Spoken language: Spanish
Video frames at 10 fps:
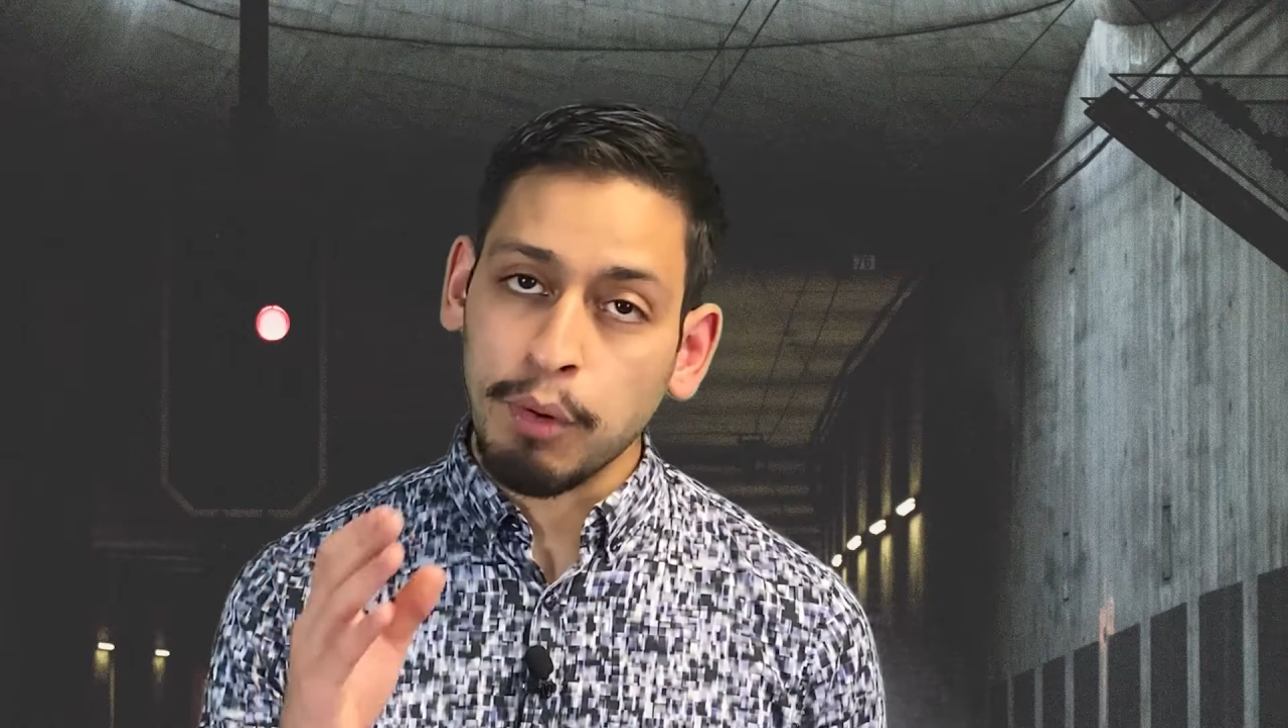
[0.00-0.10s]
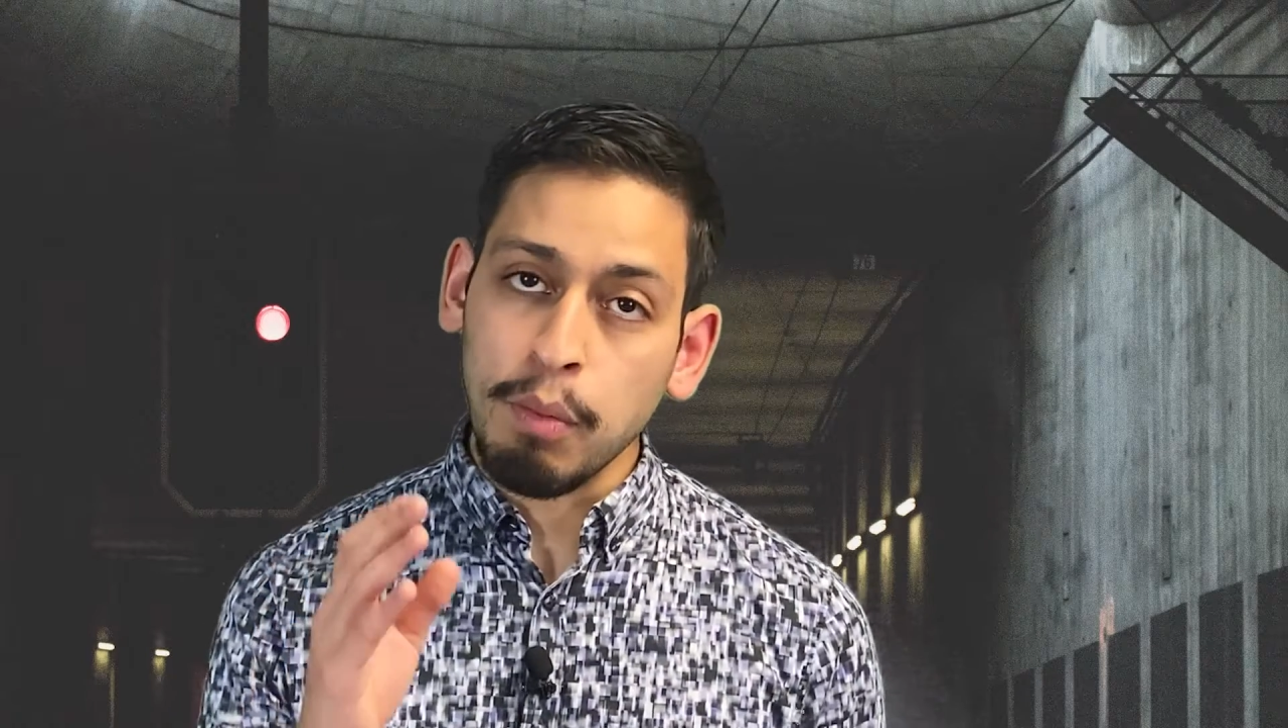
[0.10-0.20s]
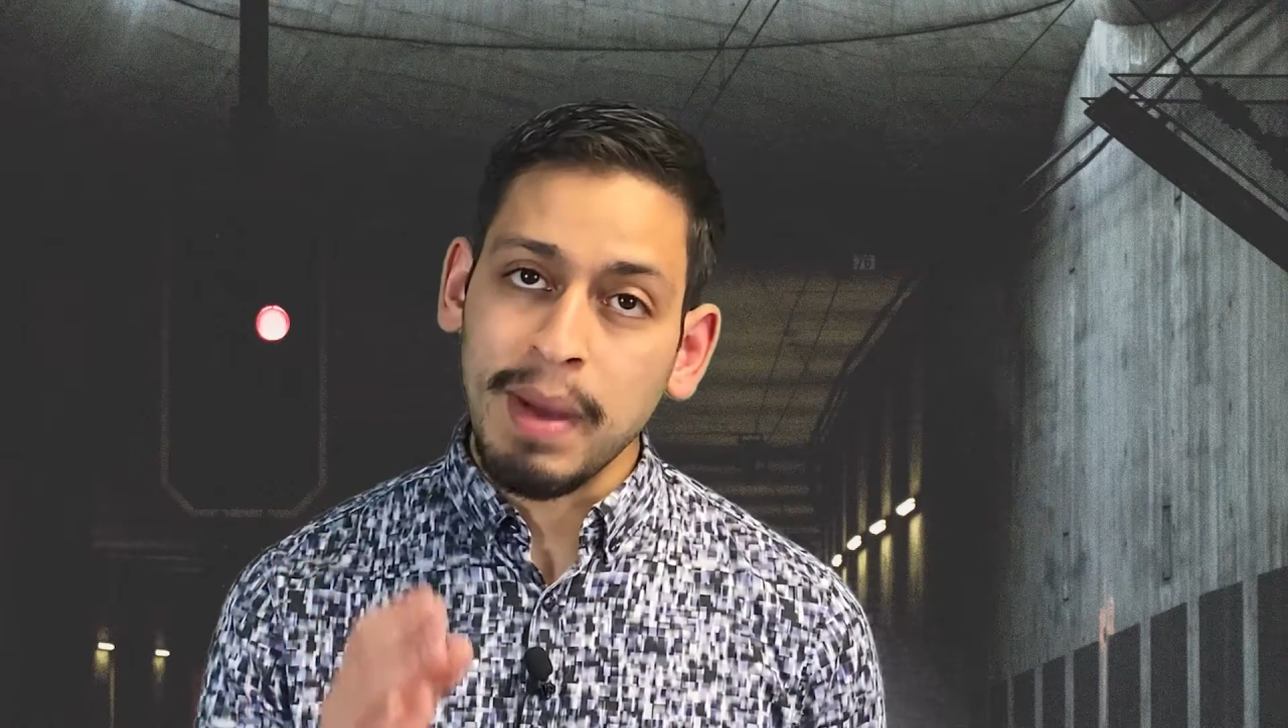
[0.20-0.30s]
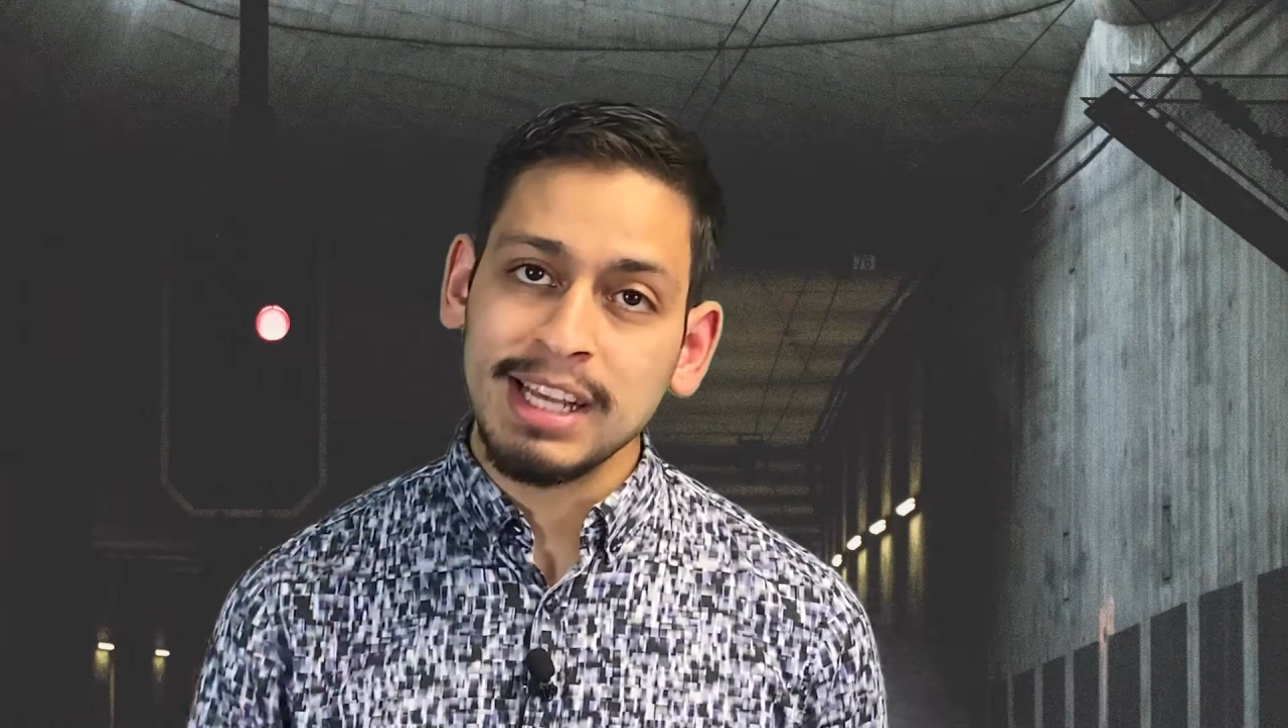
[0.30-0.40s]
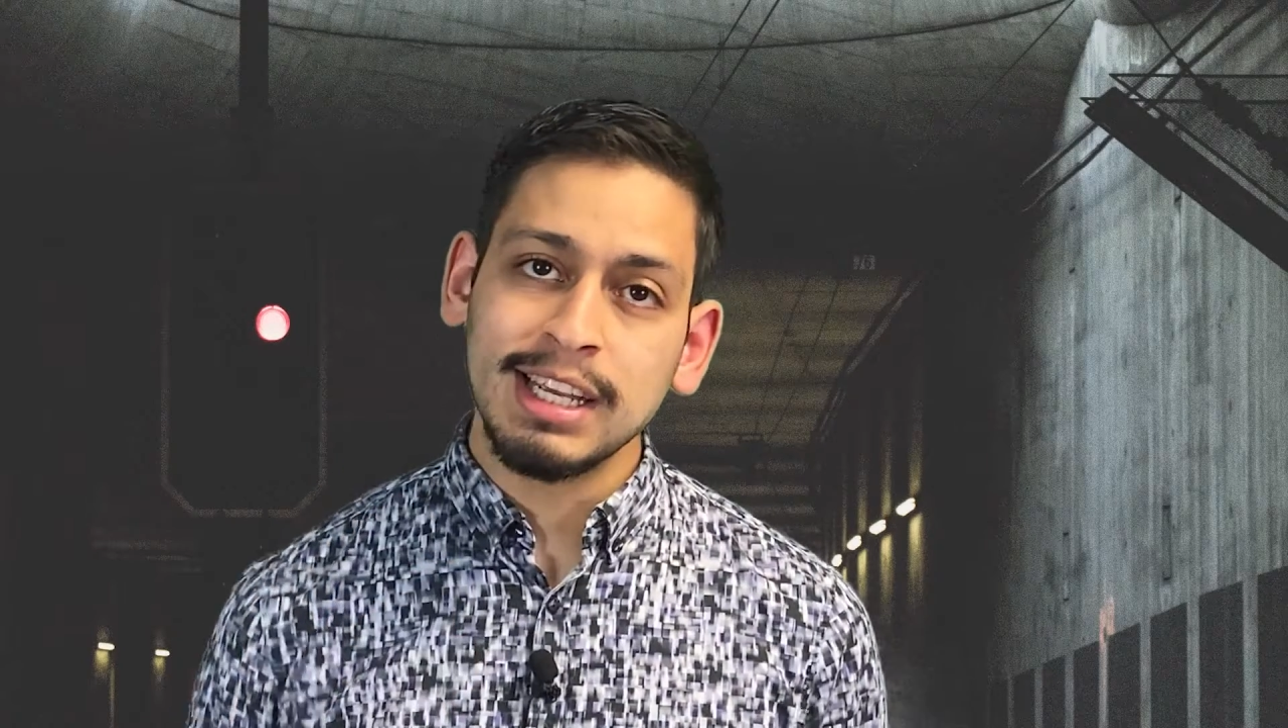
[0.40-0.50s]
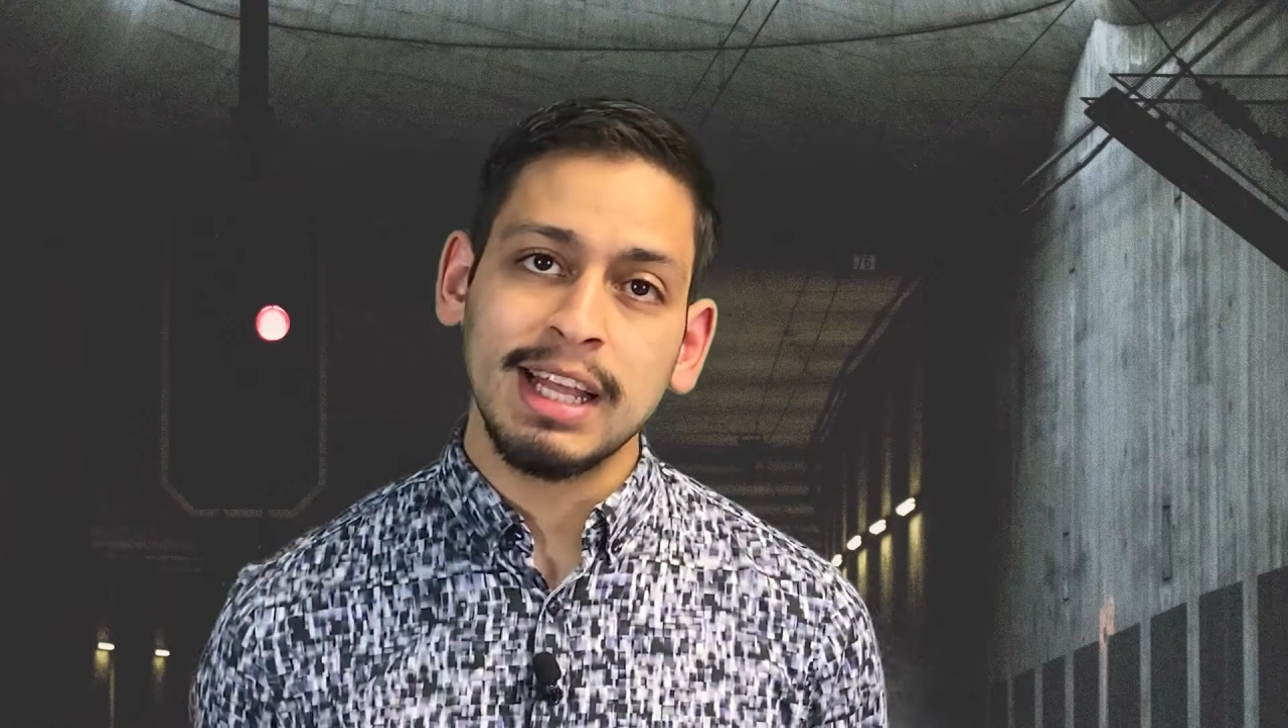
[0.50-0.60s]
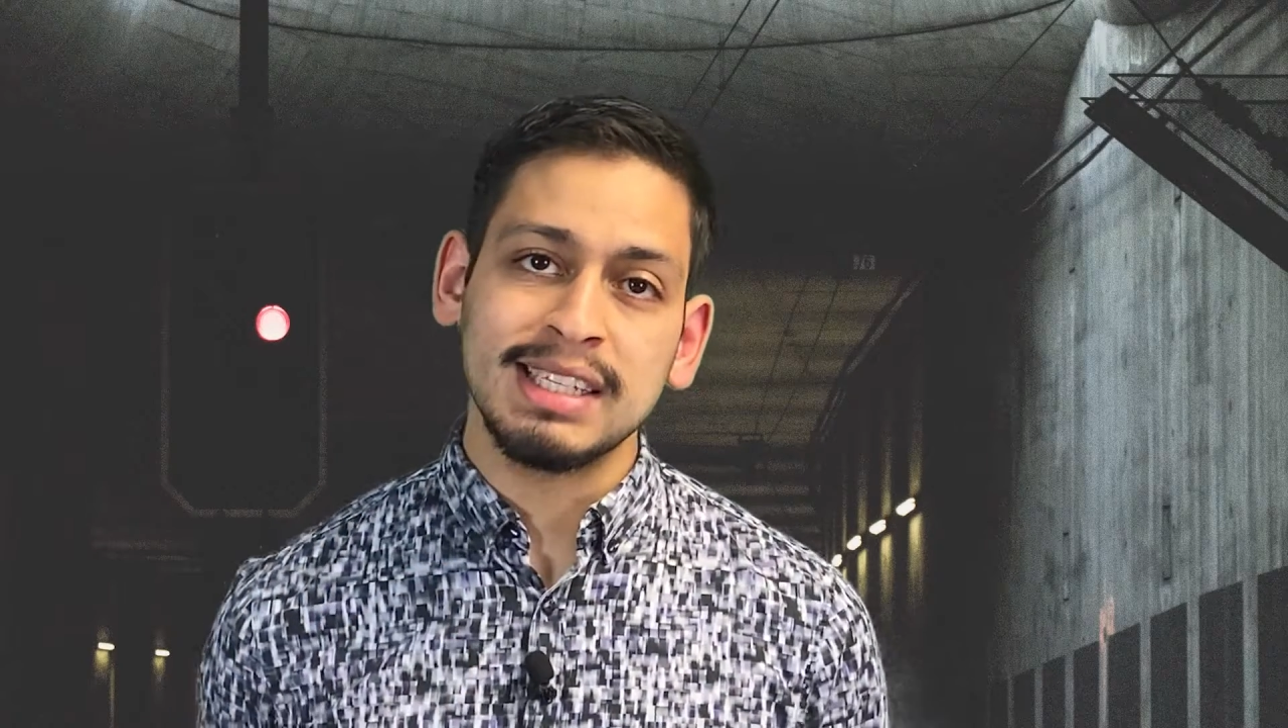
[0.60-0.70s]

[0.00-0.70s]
promesa